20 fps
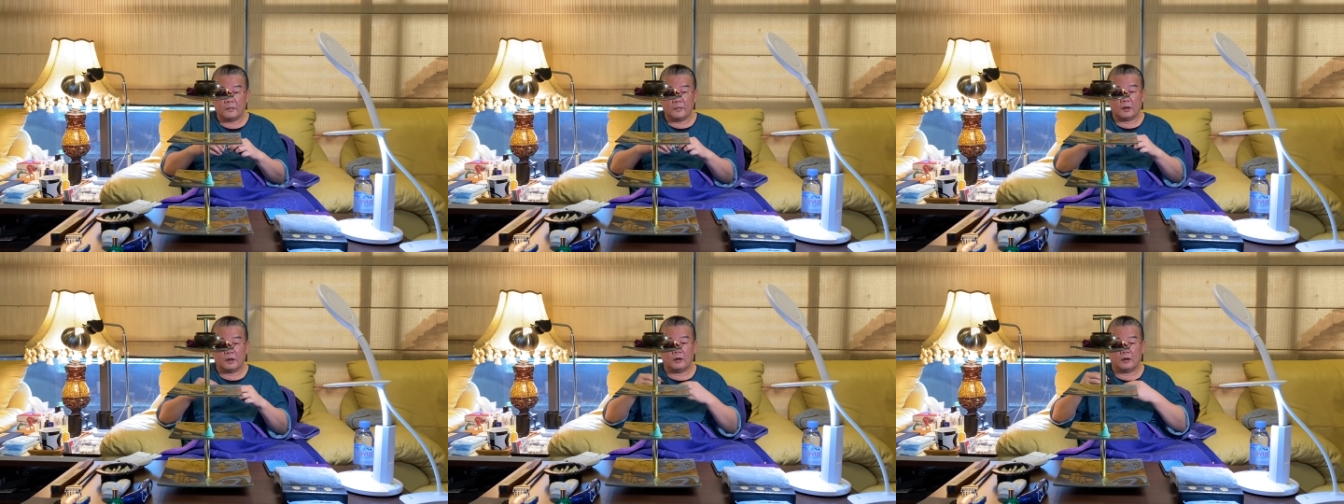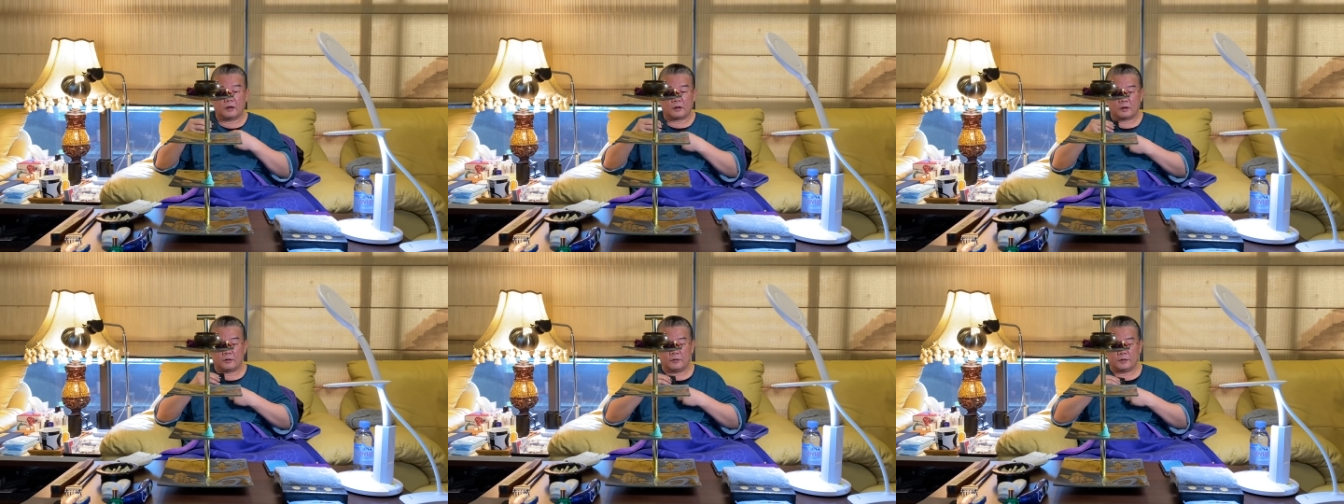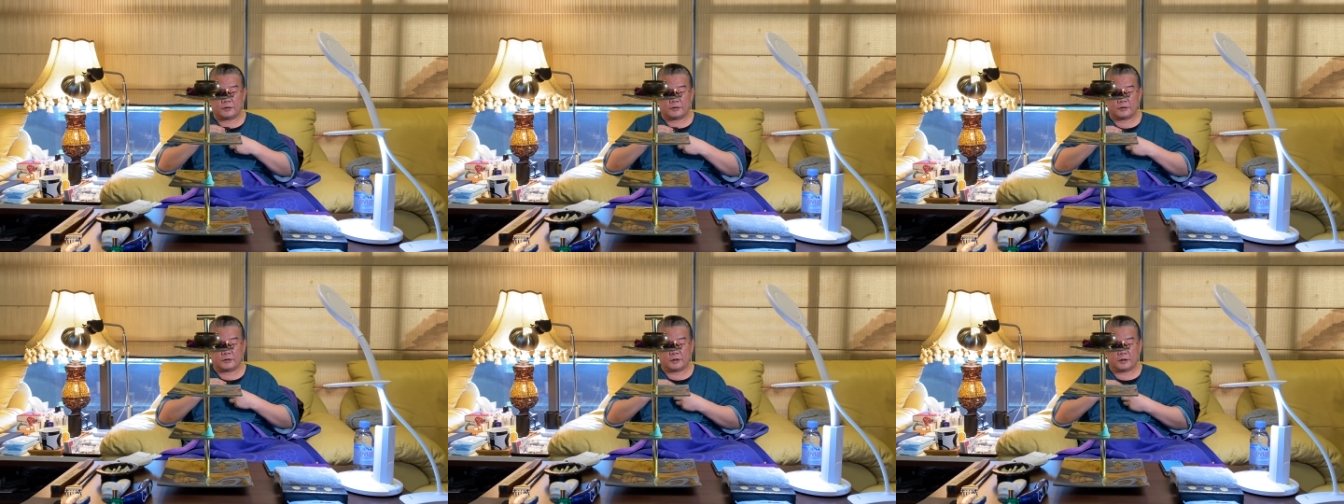啊，各位
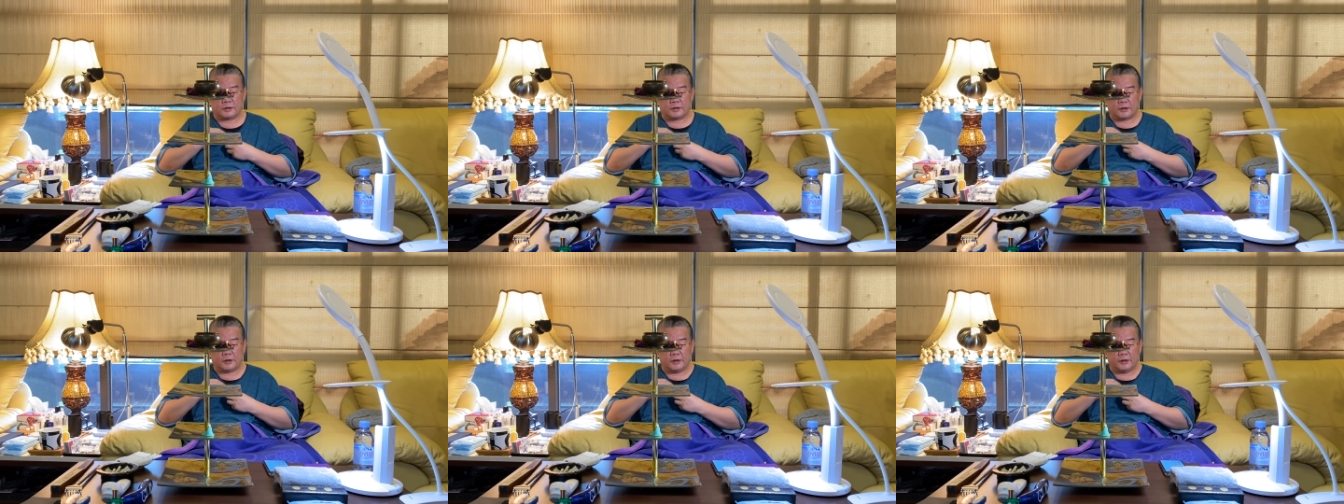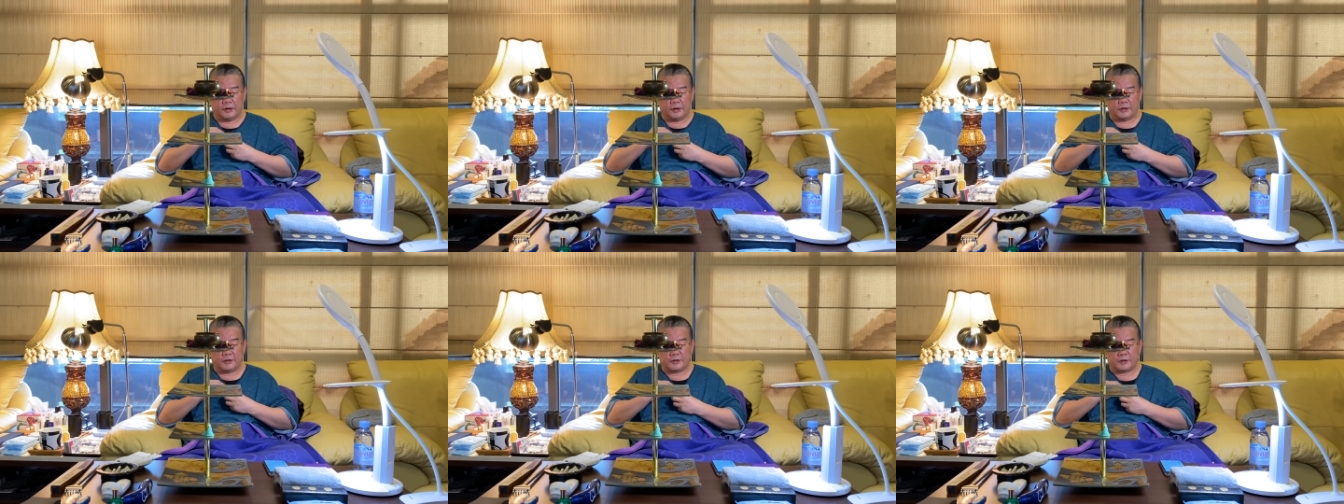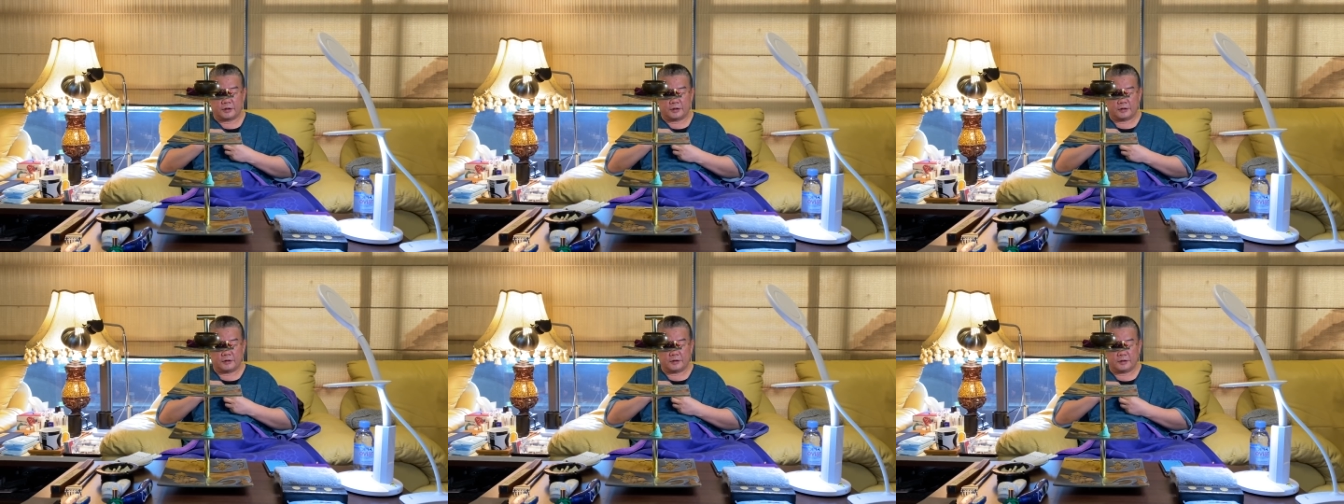现在今天凌
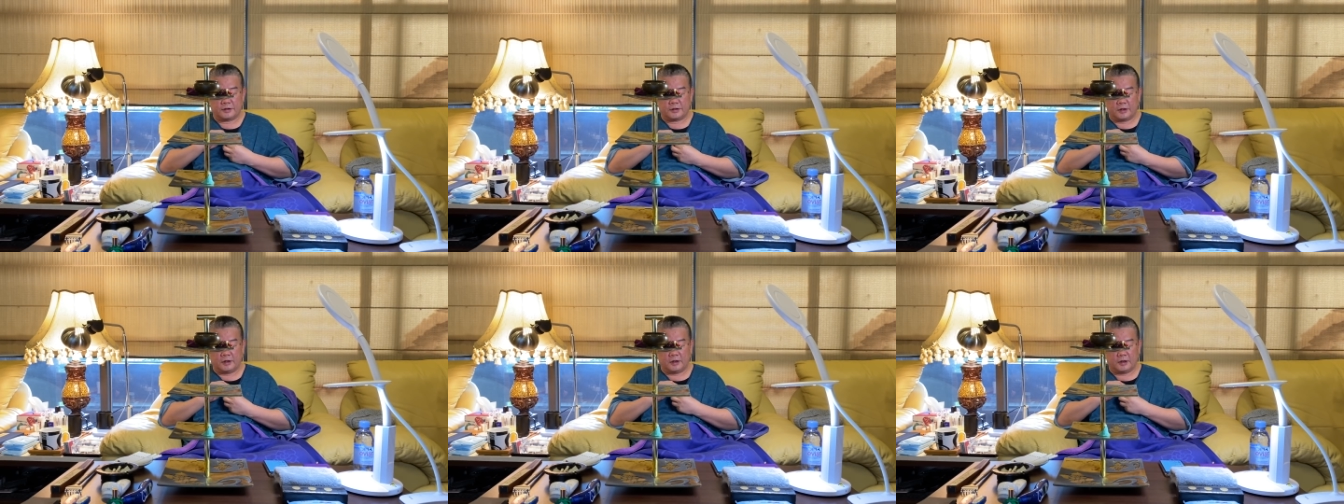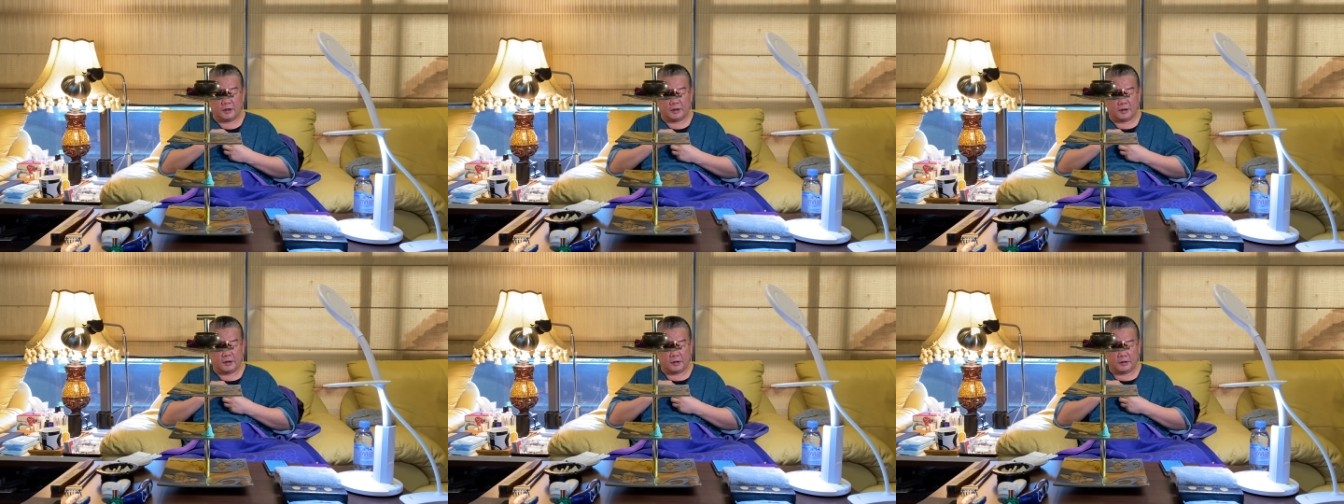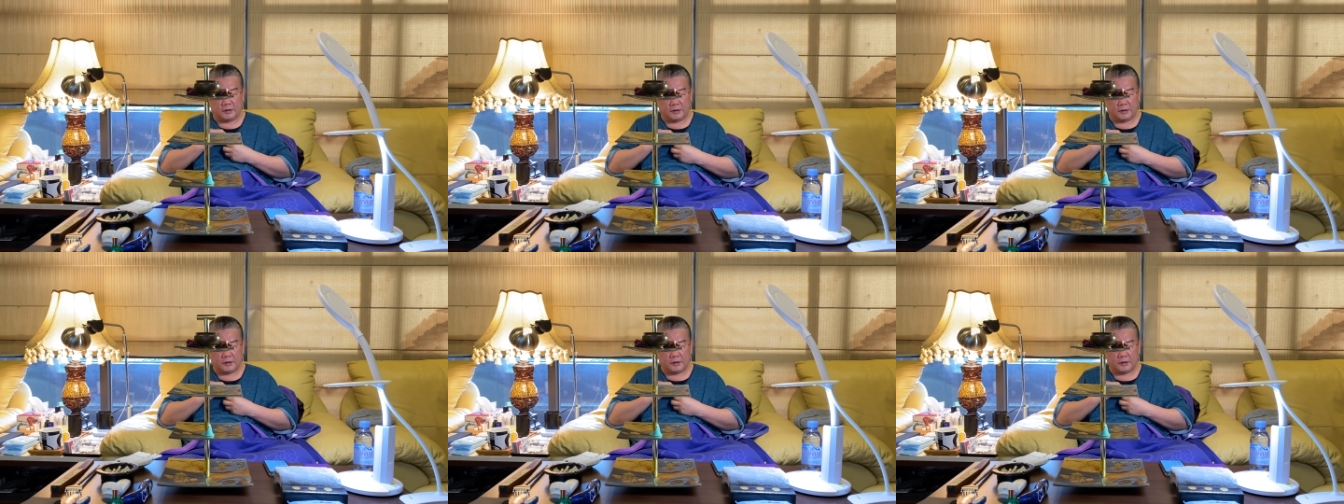晨啊，